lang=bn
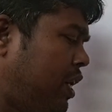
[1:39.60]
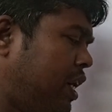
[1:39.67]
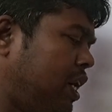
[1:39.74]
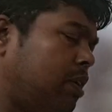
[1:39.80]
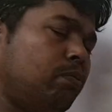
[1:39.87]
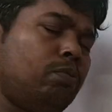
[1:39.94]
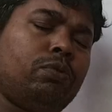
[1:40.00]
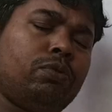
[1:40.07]

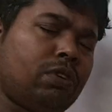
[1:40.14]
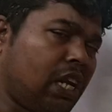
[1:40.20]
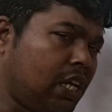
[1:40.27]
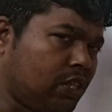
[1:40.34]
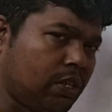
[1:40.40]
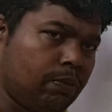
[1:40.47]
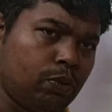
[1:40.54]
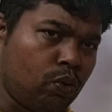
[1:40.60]
রেলের
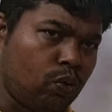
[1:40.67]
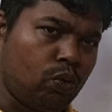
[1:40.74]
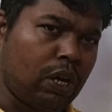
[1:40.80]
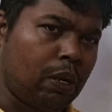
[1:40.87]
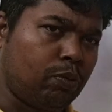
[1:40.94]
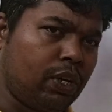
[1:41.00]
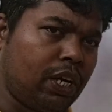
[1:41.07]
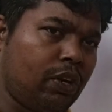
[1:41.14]
ক্লাস আমি
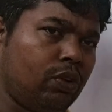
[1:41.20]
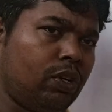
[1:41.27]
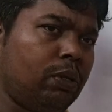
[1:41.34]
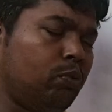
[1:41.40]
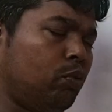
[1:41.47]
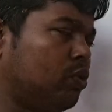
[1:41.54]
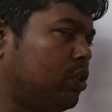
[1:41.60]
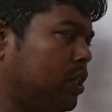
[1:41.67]
করাবো না এখন
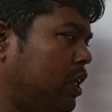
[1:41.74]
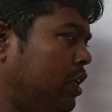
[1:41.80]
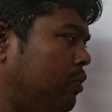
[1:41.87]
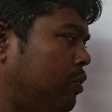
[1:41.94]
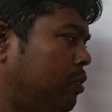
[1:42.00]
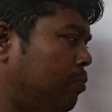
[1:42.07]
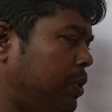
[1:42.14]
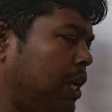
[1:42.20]
এই মুহূর্তে
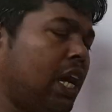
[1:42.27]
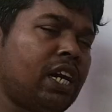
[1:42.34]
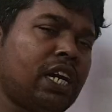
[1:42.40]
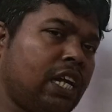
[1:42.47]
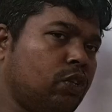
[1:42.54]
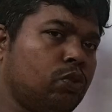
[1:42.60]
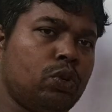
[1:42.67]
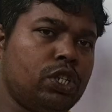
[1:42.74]
বিহার
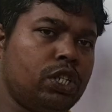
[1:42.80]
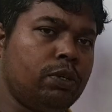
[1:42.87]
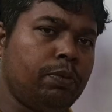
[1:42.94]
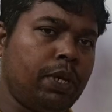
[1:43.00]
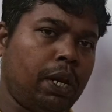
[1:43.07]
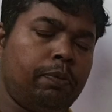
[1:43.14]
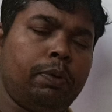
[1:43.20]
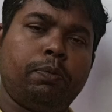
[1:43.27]
ক্লাস চলছে
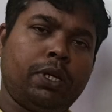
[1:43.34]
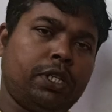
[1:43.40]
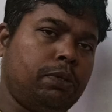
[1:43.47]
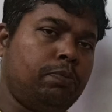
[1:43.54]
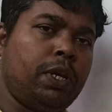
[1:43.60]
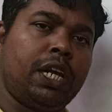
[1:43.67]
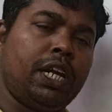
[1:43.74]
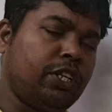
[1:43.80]
বিহার
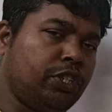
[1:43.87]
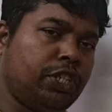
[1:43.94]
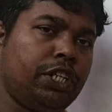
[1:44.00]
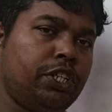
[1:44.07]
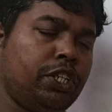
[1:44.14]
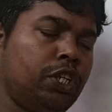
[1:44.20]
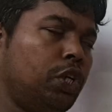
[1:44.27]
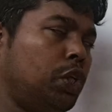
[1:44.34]
বিপিএসসি বিহার
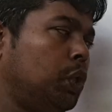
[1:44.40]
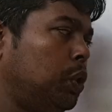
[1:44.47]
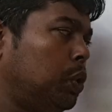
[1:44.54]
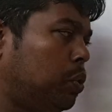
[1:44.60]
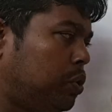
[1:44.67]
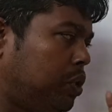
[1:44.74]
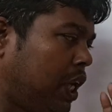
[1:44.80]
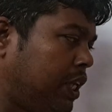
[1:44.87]
স্টেট
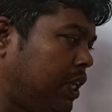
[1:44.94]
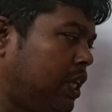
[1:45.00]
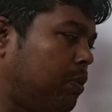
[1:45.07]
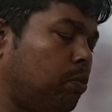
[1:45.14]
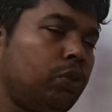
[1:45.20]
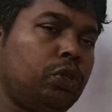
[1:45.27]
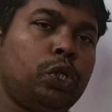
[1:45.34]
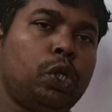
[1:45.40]
চান
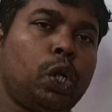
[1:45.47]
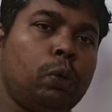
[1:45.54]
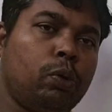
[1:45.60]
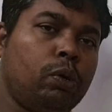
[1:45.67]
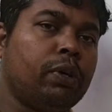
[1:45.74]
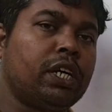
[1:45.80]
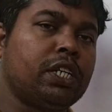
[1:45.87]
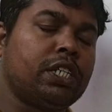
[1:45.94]
যারা ভর্তি হবো
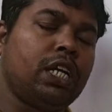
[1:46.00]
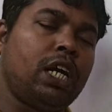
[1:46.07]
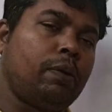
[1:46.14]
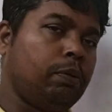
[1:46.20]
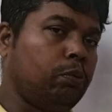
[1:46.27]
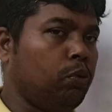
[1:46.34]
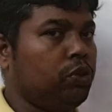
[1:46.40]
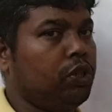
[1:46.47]
আমার কাছে
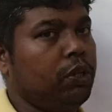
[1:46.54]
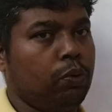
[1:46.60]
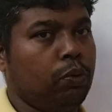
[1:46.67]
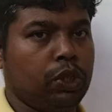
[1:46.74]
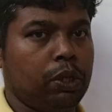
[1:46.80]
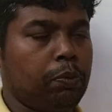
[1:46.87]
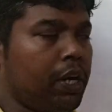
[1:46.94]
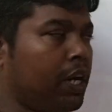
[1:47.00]
আপনি ভর্তি
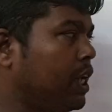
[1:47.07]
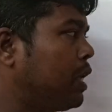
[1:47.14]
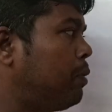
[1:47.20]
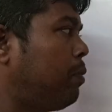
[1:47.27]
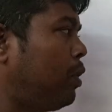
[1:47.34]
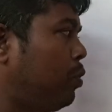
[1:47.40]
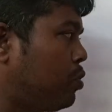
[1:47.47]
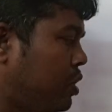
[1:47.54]
হতে পারেন
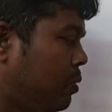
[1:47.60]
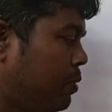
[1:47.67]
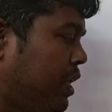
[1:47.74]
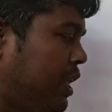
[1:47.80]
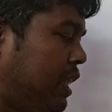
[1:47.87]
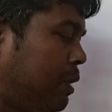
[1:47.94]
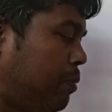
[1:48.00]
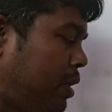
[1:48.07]
কিংবা নোটস
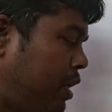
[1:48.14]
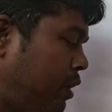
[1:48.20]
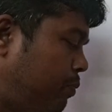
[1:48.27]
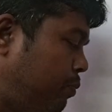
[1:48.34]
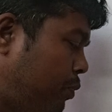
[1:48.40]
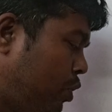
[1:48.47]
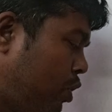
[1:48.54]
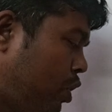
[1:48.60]
আপনি কিনতে পারেন
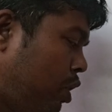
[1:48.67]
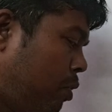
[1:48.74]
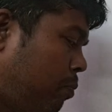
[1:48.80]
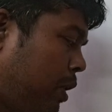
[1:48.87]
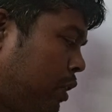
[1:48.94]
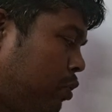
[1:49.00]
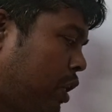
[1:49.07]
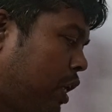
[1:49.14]

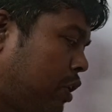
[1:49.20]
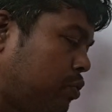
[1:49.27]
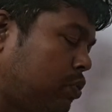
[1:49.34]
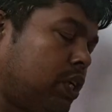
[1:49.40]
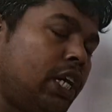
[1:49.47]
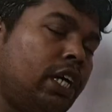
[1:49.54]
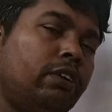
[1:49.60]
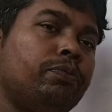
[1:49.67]
মাত্র একশো
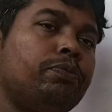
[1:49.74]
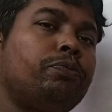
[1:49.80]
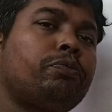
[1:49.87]
টাকা